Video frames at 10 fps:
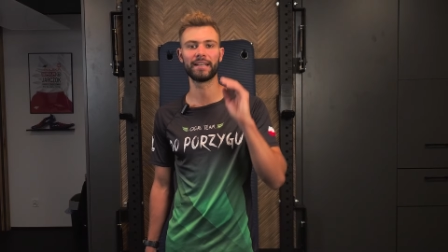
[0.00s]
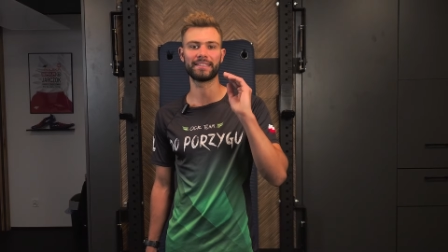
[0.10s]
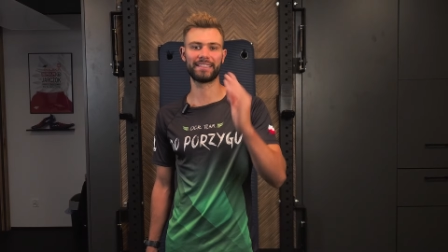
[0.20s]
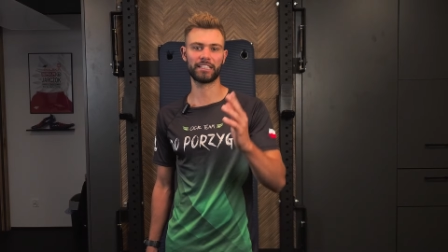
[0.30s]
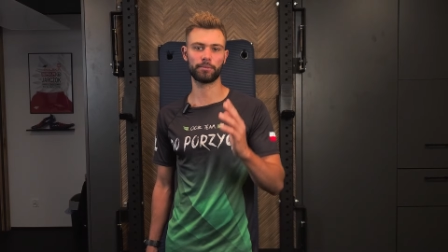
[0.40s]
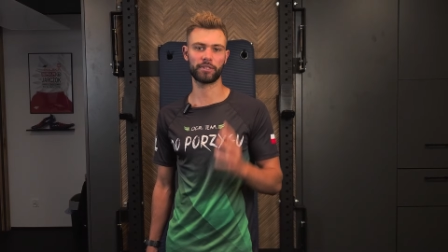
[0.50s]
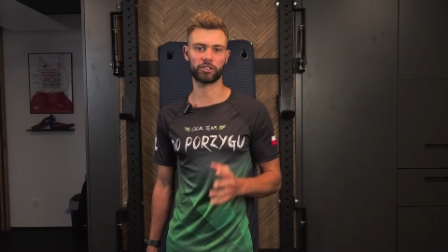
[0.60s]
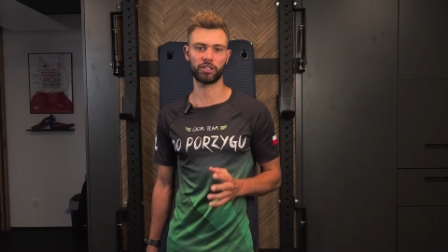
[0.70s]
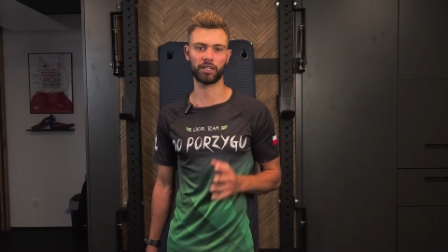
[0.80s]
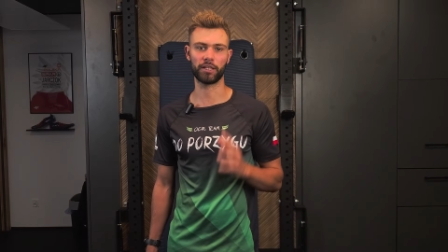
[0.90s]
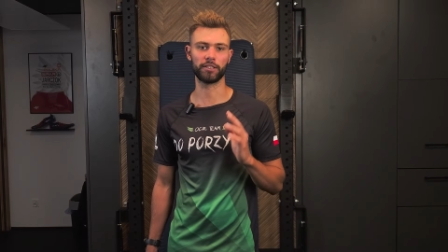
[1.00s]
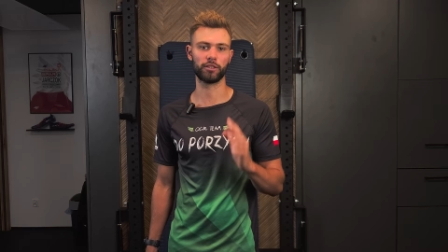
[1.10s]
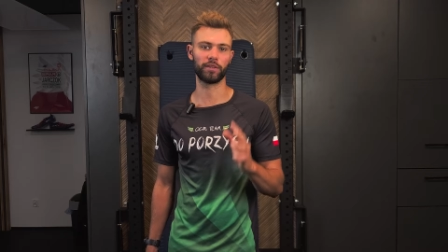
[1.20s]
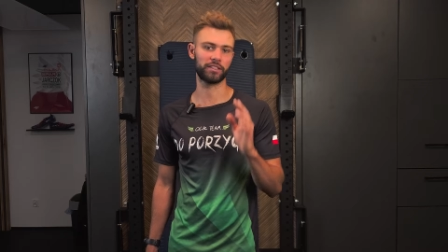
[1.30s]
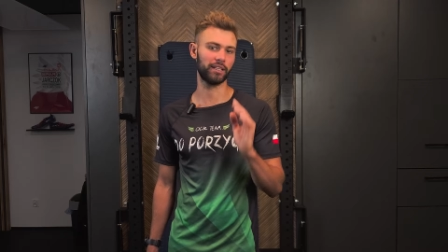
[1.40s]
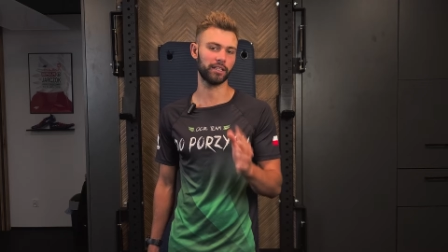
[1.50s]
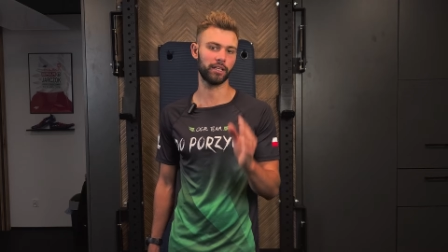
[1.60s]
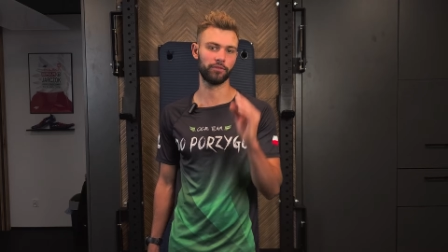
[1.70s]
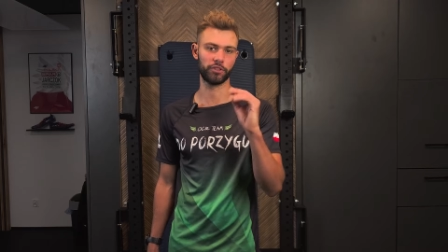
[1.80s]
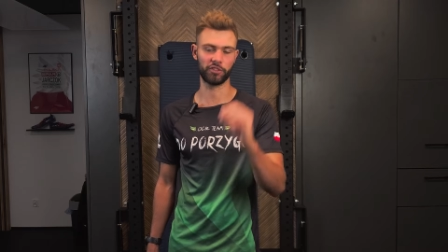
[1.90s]
zanim zacznie analizować
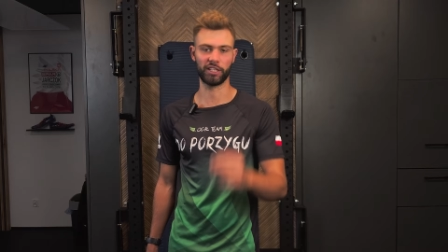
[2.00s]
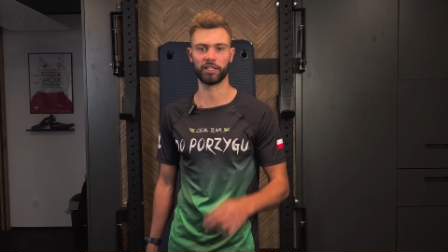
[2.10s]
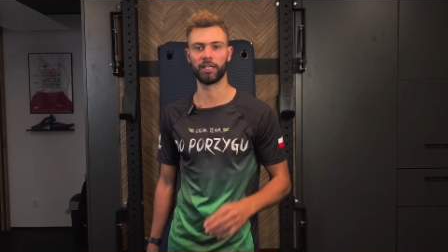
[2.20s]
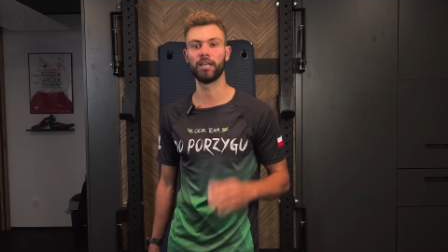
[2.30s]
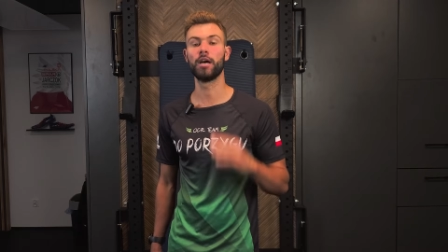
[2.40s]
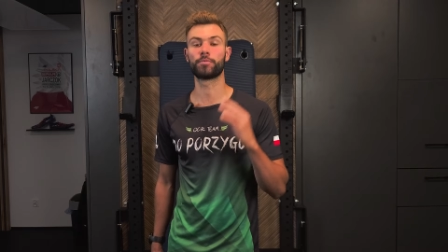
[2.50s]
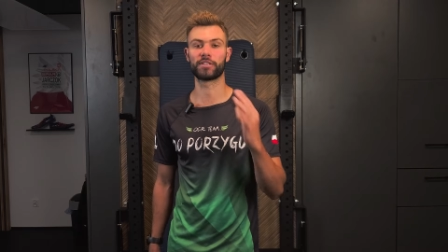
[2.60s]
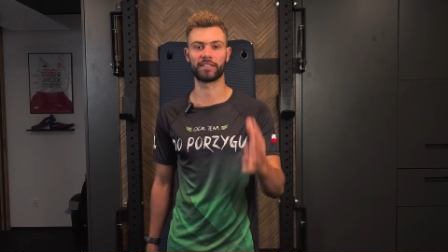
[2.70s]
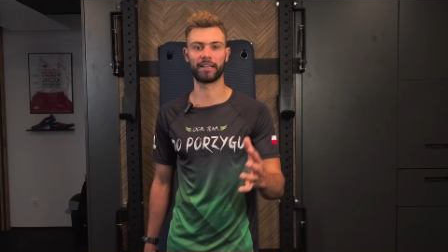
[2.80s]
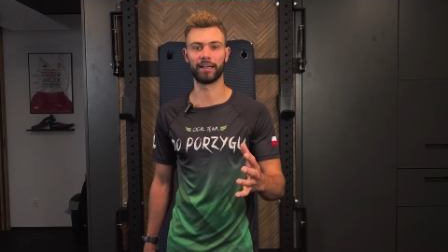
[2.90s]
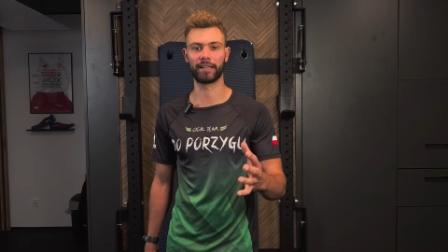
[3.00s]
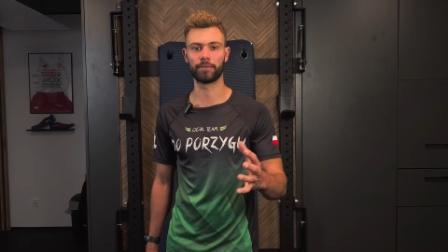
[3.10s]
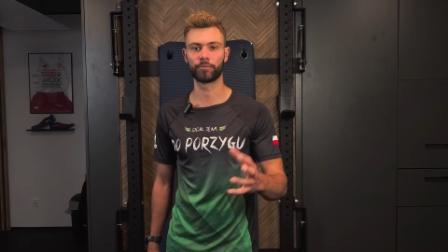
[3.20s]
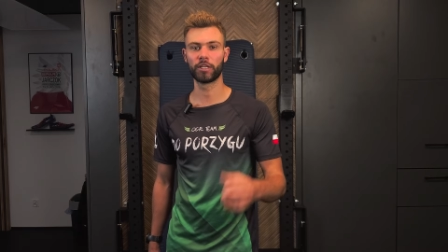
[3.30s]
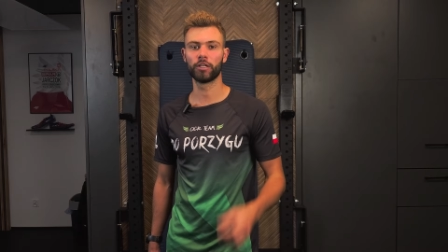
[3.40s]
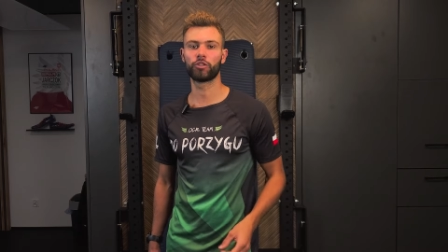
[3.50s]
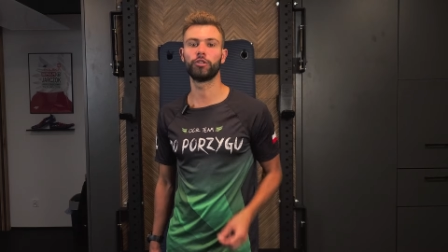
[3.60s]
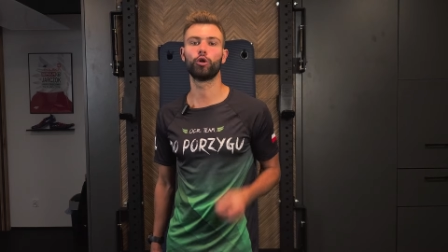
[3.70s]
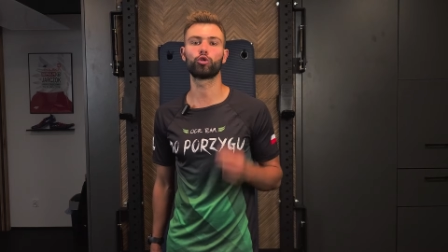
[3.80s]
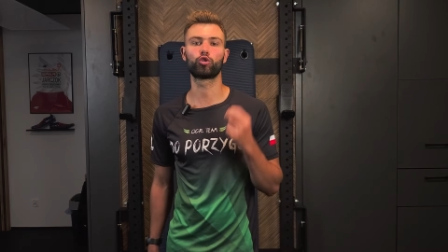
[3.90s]
dane wyświetlane przez zegarek
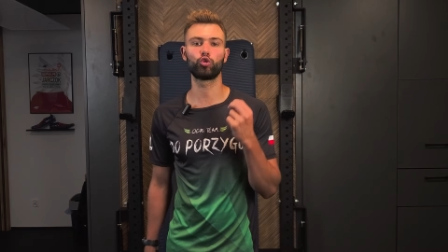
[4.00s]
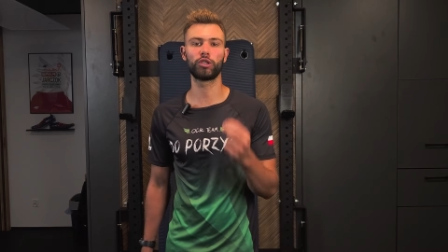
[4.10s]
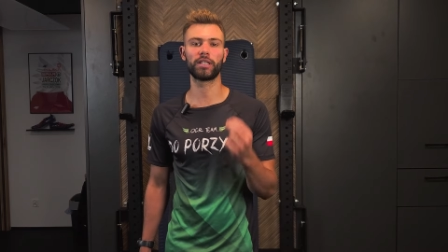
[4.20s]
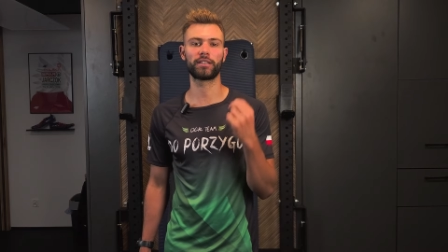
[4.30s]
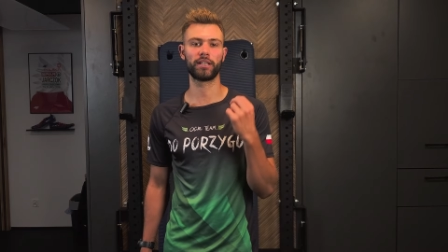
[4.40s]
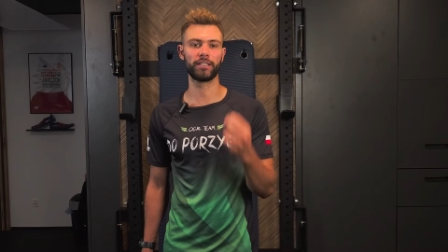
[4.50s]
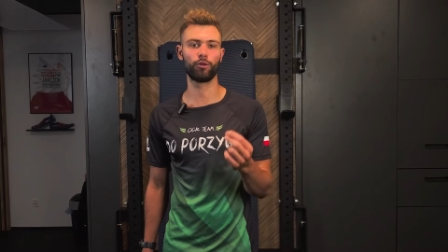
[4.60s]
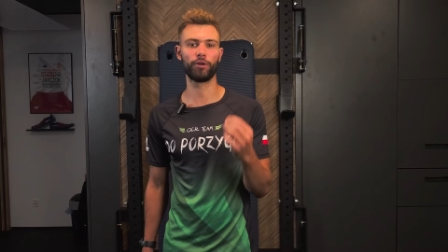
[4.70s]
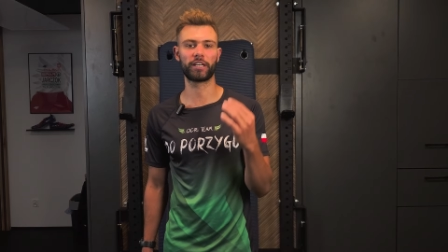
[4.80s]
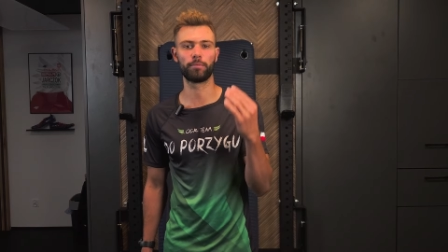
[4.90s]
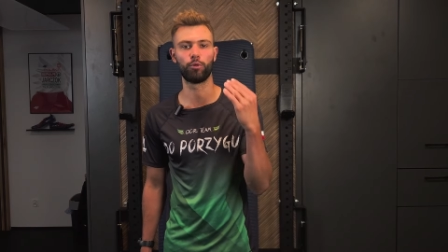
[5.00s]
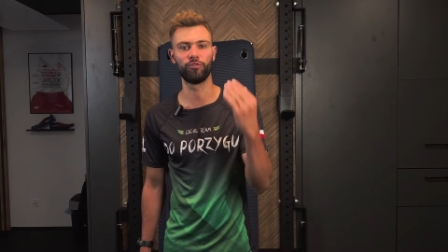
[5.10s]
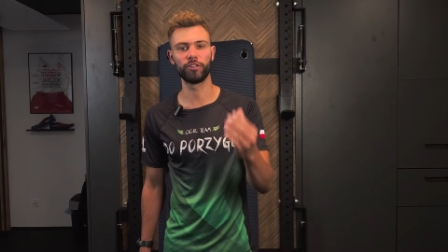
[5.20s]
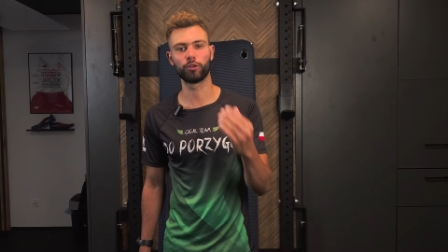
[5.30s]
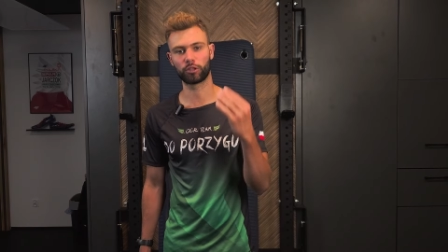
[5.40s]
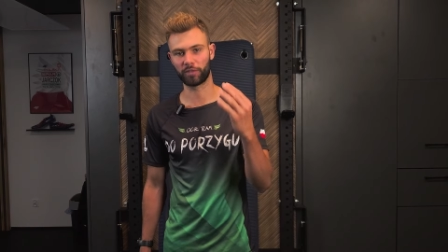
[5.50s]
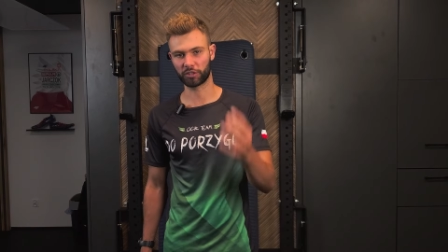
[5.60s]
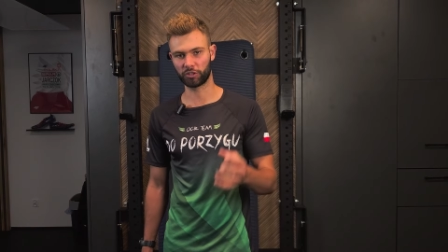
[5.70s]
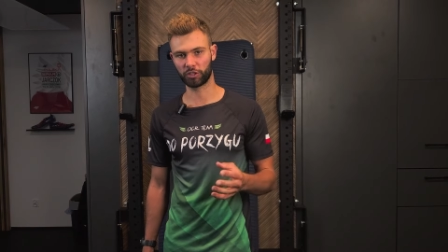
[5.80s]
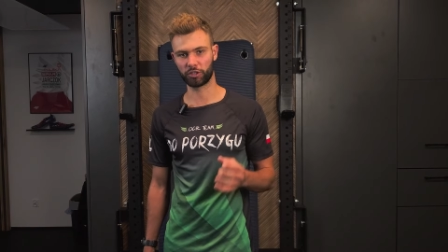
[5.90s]
czyli odczucia na treningu, jakie powinno
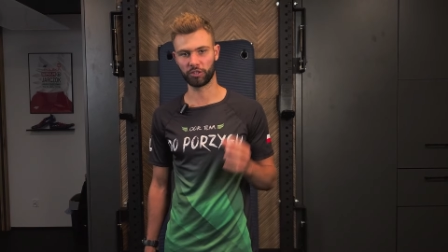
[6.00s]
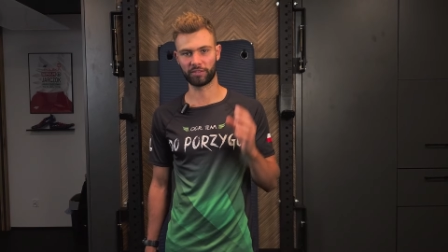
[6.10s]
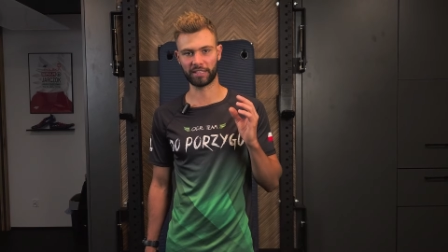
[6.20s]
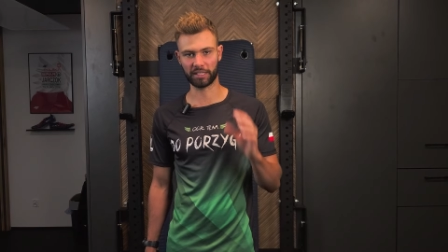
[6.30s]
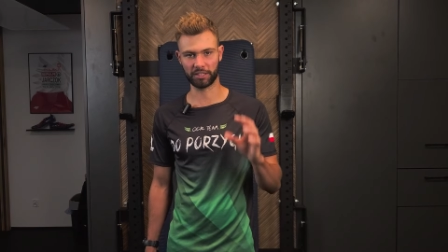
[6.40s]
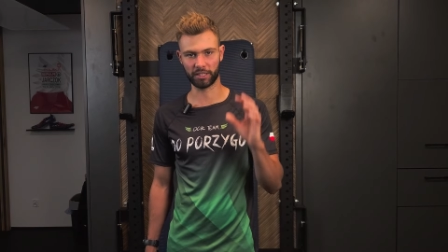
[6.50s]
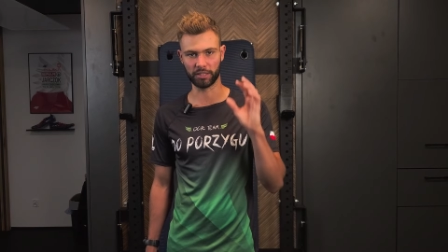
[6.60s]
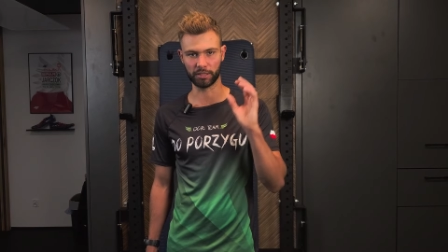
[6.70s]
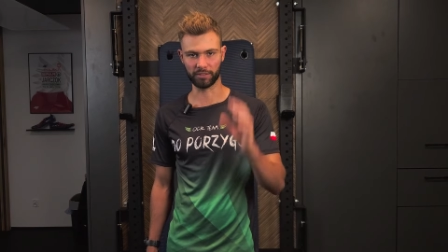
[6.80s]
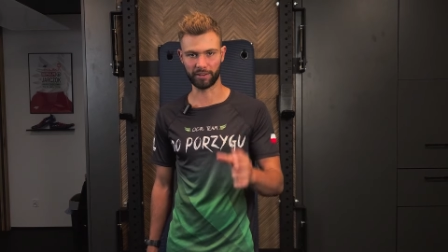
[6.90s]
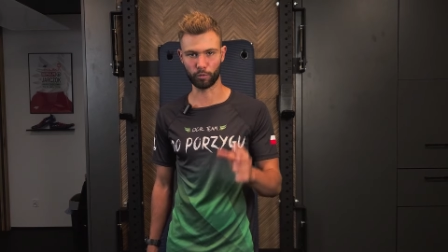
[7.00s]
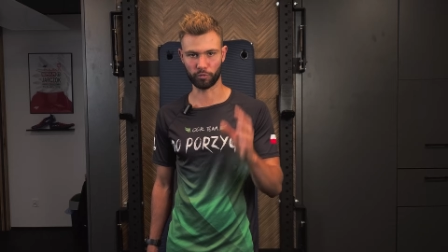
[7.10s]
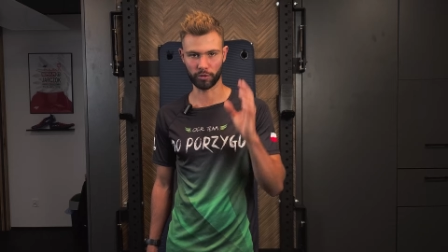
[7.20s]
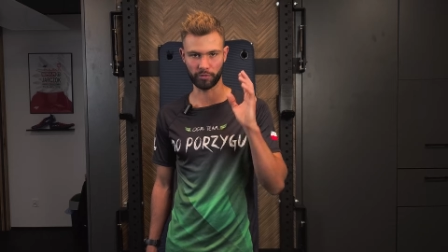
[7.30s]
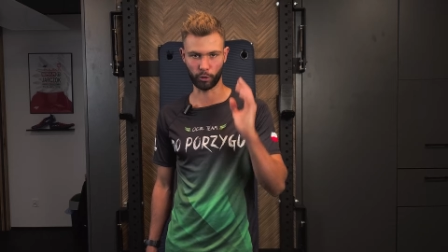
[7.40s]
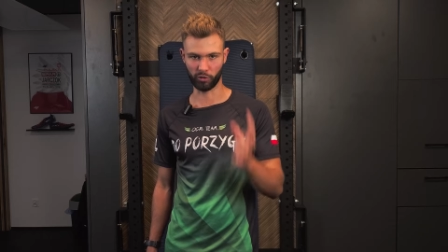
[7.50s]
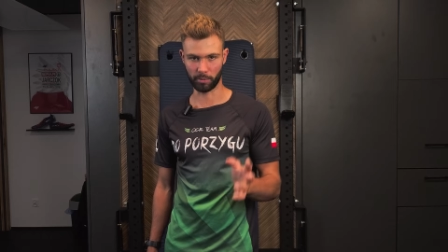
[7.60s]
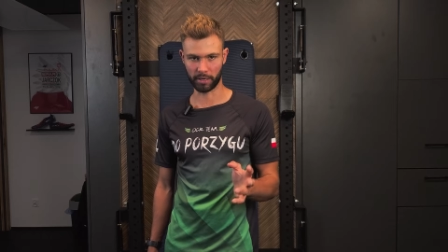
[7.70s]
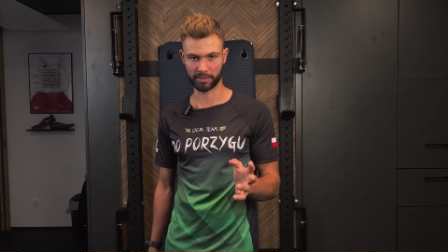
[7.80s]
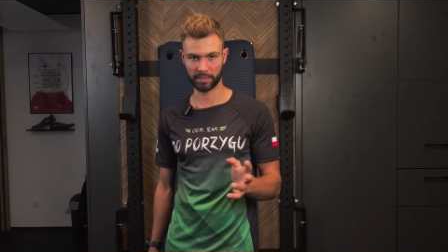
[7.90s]
towarzyszyć Ci w trakcie interwałów
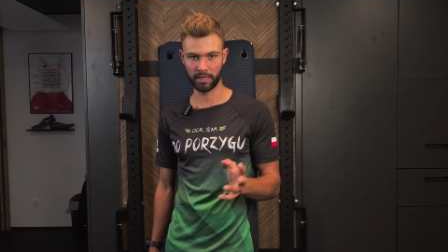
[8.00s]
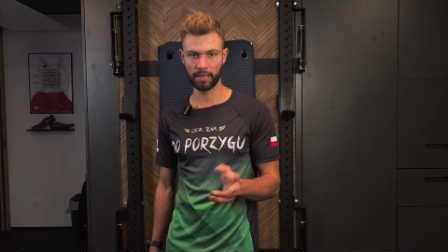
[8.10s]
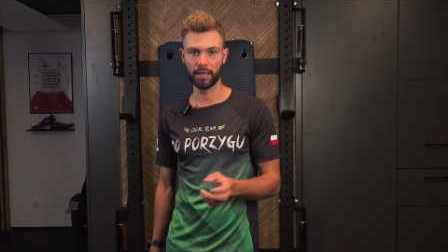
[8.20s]
VO2 max.